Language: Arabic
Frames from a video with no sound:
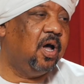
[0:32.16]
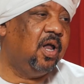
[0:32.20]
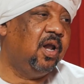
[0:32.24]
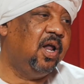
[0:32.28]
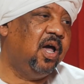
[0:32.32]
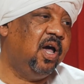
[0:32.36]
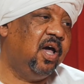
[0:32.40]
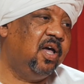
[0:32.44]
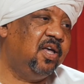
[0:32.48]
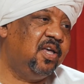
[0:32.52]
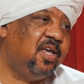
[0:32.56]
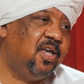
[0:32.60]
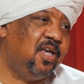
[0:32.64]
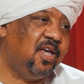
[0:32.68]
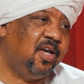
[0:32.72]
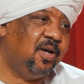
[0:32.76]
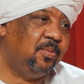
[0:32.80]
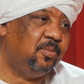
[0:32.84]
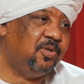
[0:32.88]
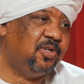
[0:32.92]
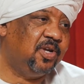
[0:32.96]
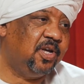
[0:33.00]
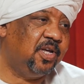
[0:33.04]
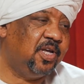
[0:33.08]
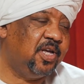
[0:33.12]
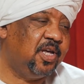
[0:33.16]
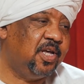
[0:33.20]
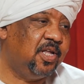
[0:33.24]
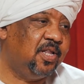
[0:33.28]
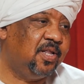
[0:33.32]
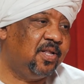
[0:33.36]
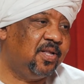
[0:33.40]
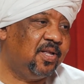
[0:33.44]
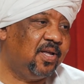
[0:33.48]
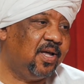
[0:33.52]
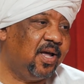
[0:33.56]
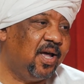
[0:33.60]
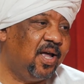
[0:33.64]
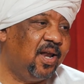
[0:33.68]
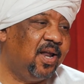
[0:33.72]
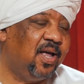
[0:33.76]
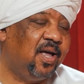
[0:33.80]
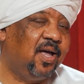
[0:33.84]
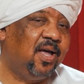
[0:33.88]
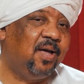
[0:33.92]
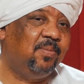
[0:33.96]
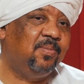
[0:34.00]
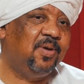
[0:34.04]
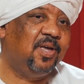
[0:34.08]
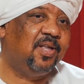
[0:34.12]
الله يحييك ابو سعيد
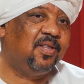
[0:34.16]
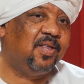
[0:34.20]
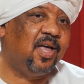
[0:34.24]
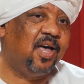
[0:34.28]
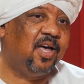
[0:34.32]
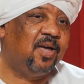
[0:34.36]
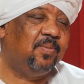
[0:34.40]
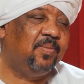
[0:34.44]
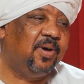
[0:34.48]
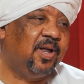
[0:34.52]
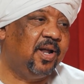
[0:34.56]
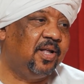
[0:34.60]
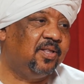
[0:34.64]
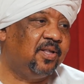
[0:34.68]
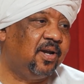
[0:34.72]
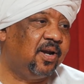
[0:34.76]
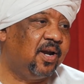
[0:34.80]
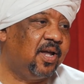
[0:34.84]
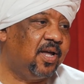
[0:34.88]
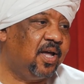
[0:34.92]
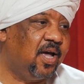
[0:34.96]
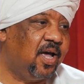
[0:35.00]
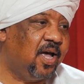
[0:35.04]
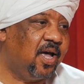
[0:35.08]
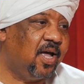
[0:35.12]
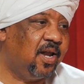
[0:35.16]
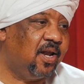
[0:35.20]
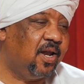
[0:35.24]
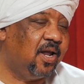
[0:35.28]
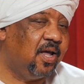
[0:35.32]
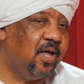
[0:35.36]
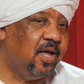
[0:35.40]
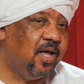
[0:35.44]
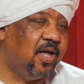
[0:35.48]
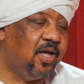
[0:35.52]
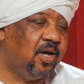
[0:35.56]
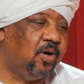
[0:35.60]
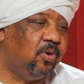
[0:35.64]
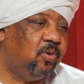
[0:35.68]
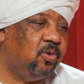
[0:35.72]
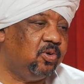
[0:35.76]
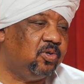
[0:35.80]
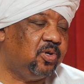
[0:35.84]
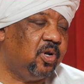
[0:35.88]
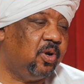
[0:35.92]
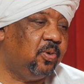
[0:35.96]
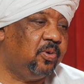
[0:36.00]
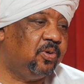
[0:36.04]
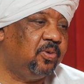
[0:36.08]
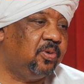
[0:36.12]
هلا بطاقم قناه الريان كل
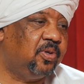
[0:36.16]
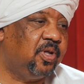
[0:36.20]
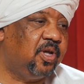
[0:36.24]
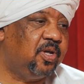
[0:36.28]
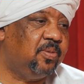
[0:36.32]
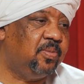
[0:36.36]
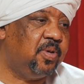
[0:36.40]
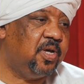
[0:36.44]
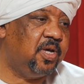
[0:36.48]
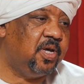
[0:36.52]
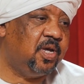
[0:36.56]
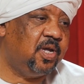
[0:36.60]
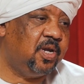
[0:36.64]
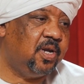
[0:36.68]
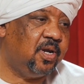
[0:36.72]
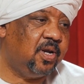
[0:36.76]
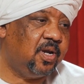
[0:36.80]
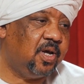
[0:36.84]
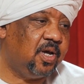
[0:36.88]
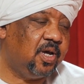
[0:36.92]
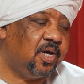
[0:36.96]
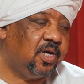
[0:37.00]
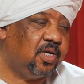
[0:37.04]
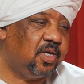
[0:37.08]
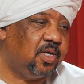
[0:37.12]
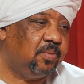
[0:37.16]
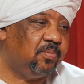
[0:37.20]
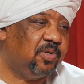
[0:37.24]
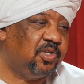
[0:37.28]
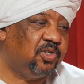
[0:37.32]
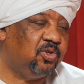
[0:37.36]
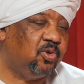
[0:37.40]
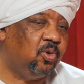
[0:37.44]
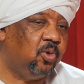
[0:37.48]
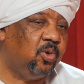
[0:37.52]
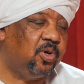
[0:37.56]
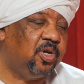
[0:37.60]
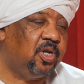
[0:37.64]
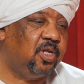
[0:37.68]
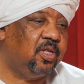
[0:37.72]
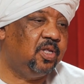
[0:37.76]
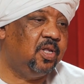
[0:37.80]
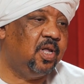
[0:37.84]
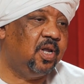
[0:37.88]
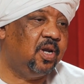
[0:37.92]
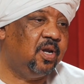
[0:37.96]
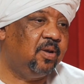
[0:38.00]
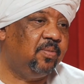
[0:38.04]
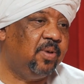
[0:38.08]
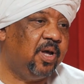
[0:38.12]
سنه وانتم طيبين مسرور
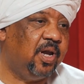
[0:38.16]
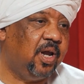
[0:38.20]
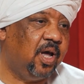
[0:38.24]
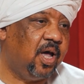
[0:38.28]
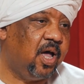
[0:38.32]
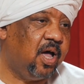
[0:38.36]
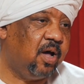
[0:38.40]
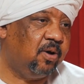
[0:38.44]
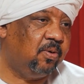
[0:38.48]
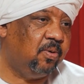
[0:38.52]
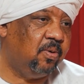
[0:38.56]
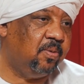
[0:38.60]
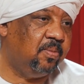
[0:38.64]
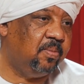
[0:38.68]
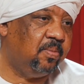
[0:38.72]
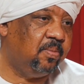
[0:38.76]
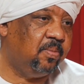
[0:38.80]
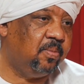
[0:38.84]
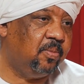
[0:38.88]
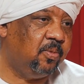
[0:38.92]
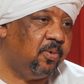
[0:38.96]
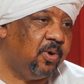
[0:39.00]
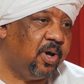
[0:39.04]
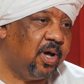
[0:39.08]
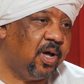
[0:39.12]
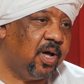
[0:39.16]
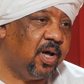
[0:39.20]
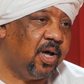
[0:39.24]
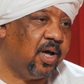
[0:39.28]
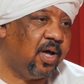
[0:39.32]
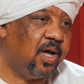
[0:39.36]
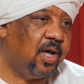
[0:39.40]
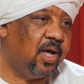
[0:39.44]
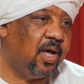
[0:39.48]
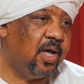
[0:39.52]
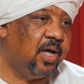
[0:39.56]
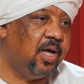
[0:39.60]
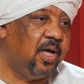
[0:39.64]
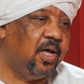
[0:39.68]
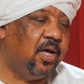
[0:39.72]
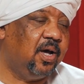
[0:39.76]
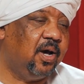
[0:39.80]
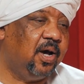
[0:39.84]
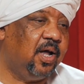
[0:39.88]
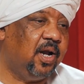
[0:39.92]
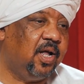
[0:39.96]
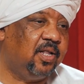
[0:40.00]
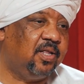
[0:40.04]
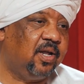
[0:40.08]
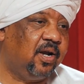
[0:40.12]
جدا بلقائكم و
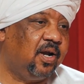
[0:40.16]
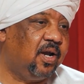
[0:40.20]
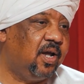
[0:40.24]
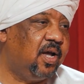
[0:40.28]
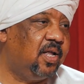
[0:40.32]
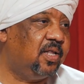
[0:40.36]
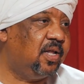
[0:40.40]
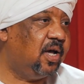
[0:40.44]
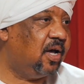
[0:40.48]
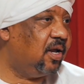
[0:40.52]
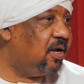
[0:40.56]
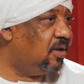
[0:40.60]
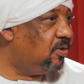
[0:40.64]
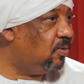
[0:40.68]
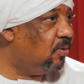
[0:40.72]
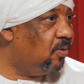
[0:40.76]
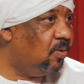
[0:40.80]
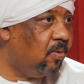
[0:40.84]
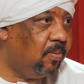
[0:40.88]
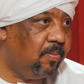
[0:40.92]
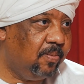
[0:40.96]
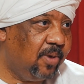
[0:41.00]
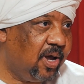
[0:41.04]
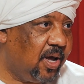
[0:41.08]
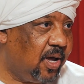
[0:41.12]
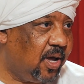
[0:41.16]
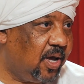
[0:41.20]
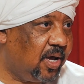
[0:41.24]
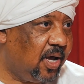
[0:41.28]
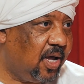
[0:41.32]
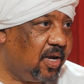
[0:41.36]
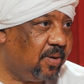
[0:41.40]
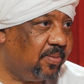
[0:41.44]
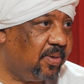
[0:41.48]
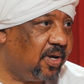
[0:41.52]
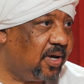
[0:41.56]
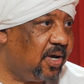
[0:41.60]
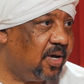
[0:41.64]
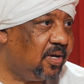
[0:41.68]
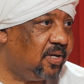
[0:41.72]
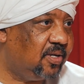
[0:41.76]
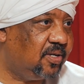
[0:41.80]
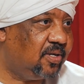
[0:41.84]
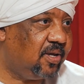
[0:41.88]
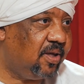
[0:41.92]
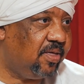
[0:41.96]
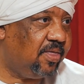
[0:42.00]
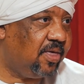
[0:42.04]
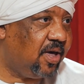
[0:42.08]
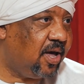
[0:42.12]
قناة الريان دخلت قلوبنا يعني من غير
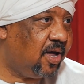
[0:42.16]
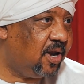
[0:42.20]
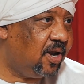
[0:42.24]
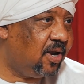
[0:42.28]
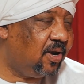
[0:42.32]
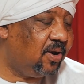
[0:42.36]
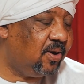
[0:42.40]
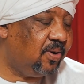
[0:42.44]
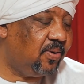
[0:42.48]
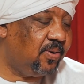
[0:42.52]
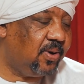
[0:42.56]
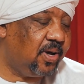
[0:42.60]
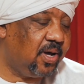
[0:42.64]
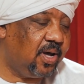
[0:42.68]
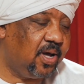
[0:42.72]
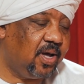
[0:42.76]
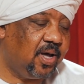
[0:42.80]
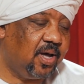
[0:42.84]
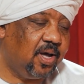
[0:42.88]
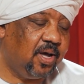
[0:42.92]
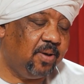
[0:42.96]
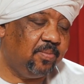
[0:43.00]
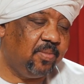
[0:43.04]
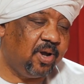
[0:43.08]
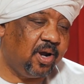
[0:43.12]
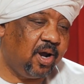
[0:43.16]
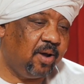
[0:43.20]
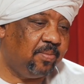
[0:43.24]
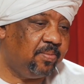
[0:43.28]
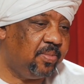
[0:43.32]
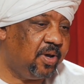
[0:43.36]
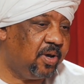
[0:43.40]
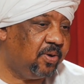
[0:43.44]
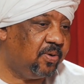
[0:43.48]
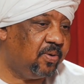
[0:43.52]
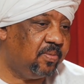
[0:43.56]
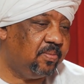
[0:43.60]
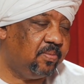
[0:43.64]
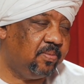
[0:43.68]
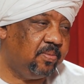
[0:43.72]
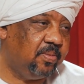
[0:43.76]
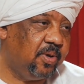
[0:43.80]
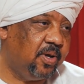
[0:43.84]
استئذان ومرحب بكم